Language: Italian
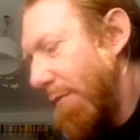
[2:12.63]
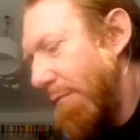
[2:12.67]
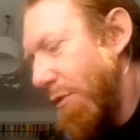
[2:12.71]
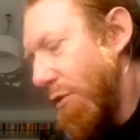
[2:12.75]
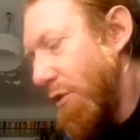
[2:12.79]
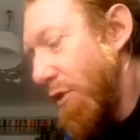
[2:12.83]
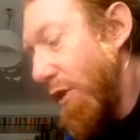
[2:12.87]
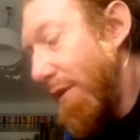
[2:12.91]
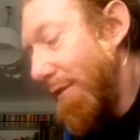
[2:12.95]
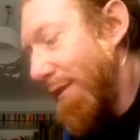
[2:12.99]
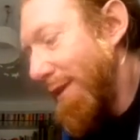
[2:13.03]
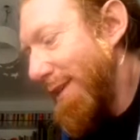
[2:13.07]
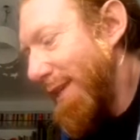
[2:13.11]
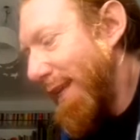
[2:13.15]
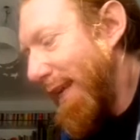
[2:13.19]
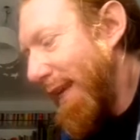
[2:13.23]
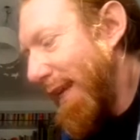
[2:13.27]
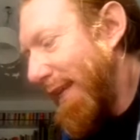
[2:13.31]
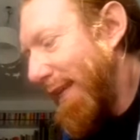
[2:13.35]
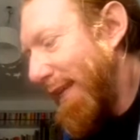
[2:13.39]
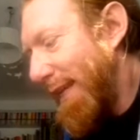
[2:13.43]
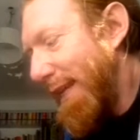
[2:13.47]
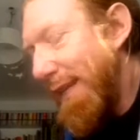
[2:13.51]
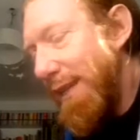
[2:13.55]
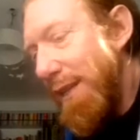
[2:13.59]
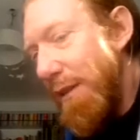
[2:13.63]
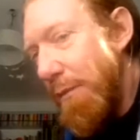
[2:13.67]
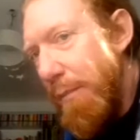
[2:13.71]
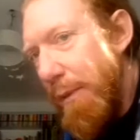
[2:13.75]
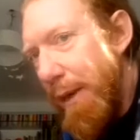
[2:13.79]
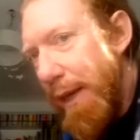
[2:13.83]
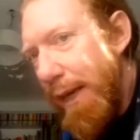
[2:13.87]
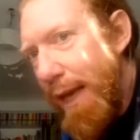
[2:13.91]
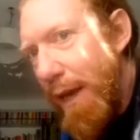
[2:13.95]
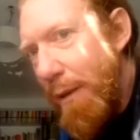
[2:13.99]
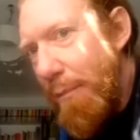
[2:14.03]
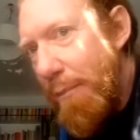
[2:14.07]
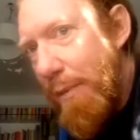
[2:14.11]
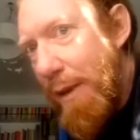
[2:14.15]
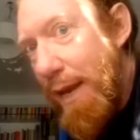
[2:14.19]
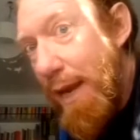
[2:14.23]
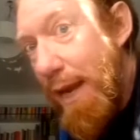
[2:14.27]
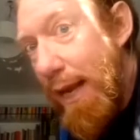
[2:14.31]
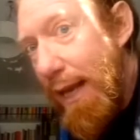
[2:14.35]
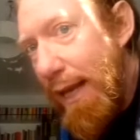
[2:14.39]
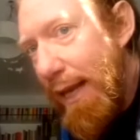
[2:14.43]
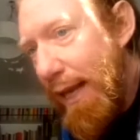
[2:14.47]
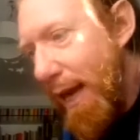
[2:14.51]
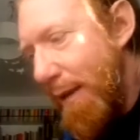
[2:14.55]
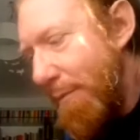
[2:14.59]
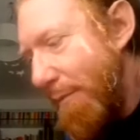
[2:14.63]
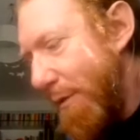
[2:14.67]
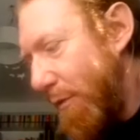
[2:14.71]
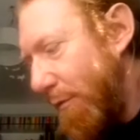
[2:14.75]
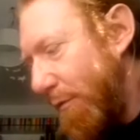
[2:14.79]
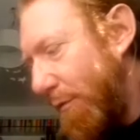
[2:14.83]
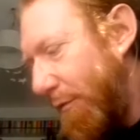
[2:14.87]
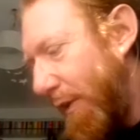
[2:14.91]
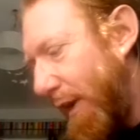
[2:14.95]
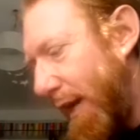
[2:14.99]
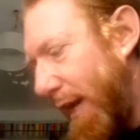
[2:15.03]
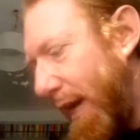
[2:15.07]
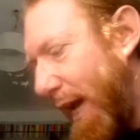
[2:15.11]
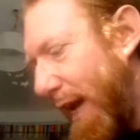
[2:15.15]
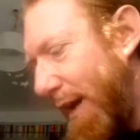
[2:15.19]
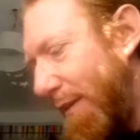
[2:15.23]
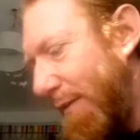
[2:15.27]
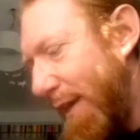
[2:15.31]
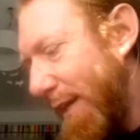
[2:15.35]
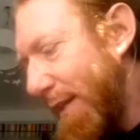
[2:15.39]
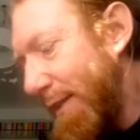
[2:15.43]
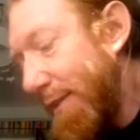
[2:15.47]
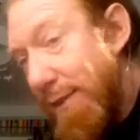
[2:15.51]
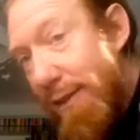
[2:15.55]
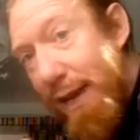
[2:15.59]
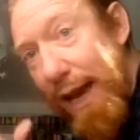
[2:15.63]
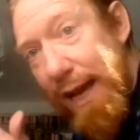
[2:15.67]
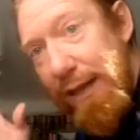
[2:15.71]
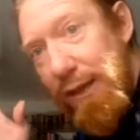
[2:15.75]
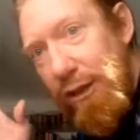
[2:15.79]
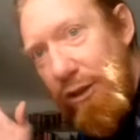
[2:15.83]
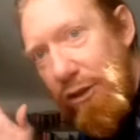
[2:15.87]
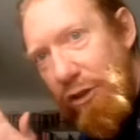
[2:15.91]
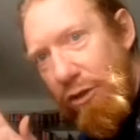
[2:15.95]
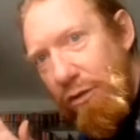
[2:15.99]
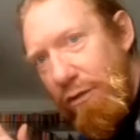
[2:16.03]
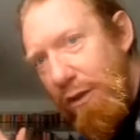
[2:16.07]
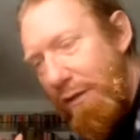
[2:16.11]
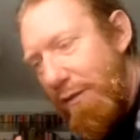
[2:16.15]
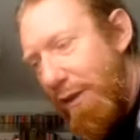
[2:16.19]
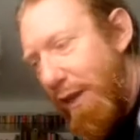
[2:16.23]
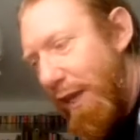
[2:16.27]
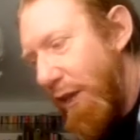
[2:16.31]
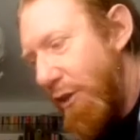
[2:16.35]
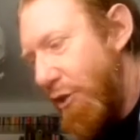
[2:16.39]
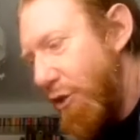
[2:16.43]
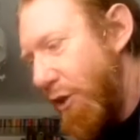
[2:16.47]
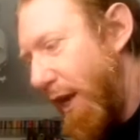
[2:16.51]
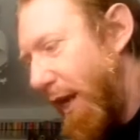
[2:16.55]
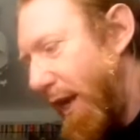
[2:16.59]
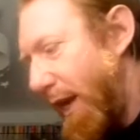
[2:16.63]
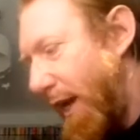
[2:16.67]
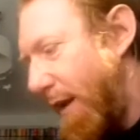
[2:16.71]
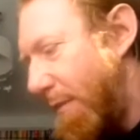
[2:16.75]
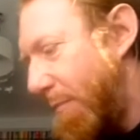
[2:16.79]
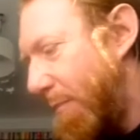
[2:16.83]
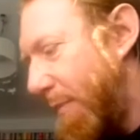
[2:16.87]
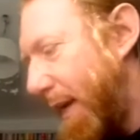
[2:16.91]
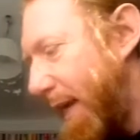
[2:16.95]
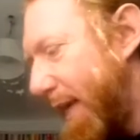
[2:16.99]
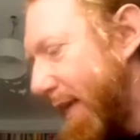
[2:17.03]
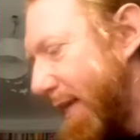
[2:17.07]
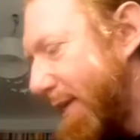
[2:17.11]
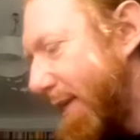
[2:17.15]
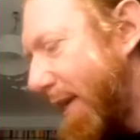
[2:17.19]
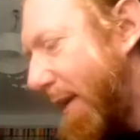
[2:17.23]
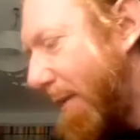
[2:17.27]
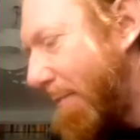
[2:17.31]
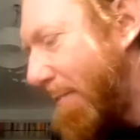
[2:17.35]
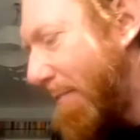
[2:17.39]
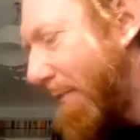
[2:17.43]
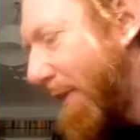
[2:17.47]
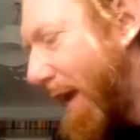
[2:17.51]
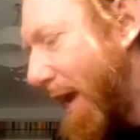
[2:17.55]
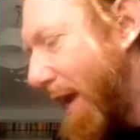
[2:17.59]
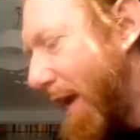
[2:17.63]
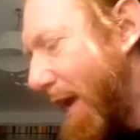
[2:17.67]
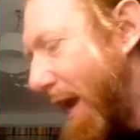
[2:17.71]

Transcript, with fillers: bisognava stare attenti perché appena il camion frenava, zac, dovevi lasciare la presa,